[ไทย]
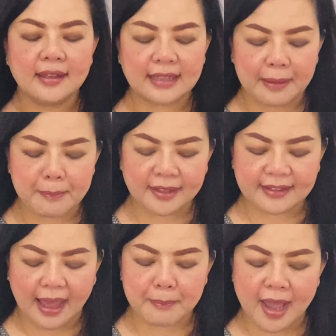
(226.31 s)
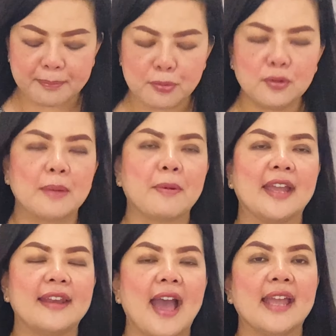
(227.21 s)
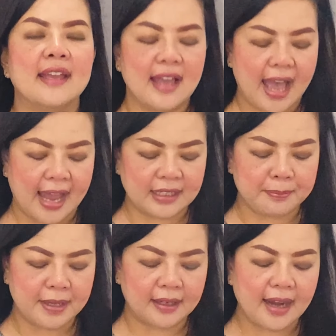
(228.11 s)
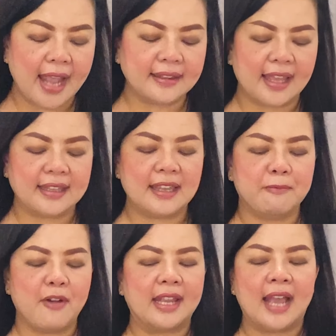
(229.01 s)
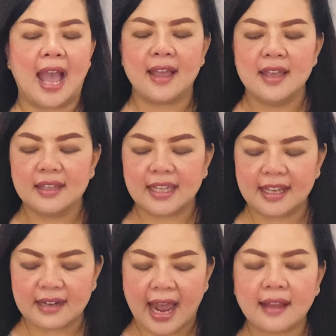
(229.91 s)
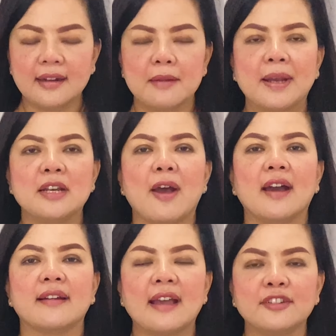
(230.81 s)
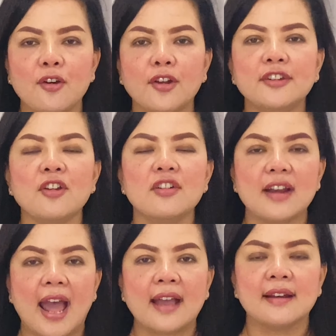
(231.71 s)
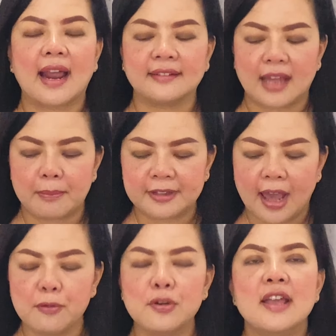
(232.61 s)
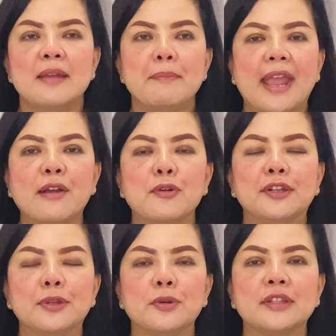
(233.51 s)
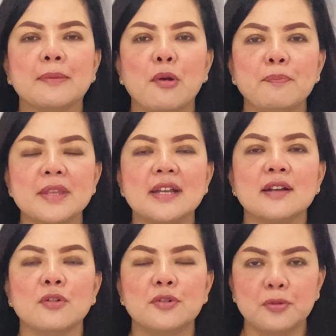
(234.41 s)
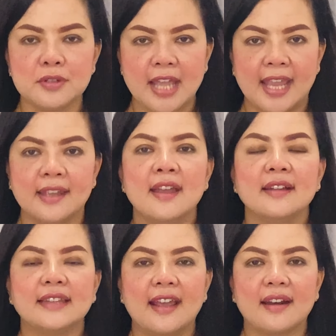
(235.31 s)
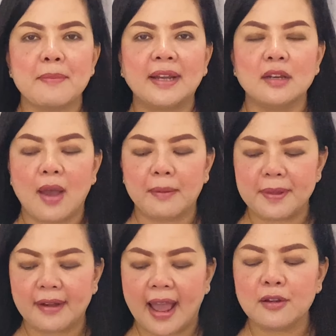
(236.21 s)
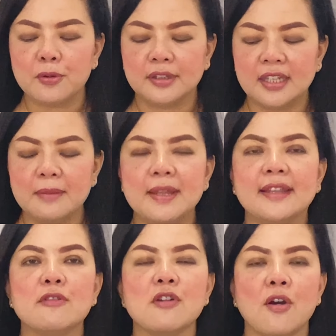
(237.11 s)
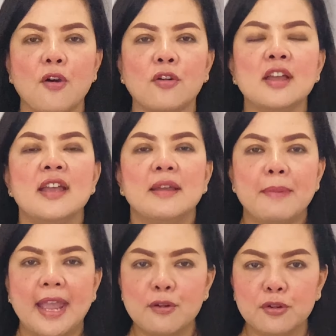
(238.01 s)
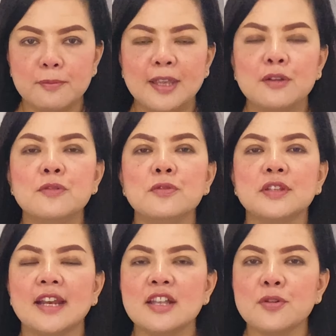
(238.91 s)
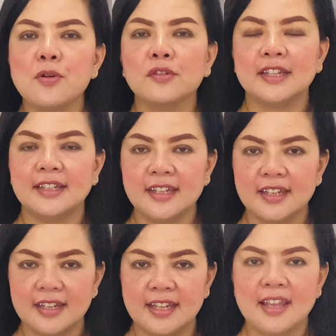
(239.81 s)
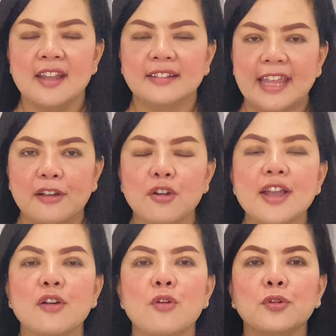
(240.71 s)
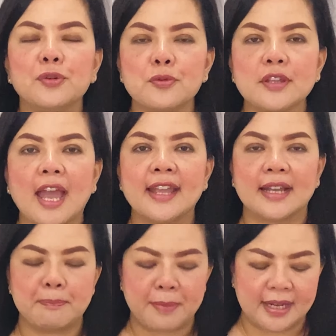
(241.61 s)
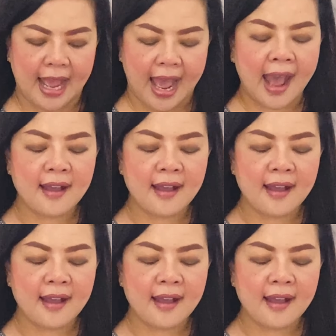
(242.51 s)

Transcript: แต่ไม่สามารถพูดกับใครได้ อาจจะเพียงได้แต่เก็บไว้ค่ะ เกณฑ์รักระมัดระวังรักซ้อนซ่อนรักรักสามเศร้าแม้คนโสดจะพบเจอคนรู้ใจ แต่ระมัดระวังไปรักคนที่มีเจ้าของ แม้คนมีคู่จะได้โชคสิ่งที่ดีๆ แต่ก็ยังคงทุกข์ใจกับปัญหา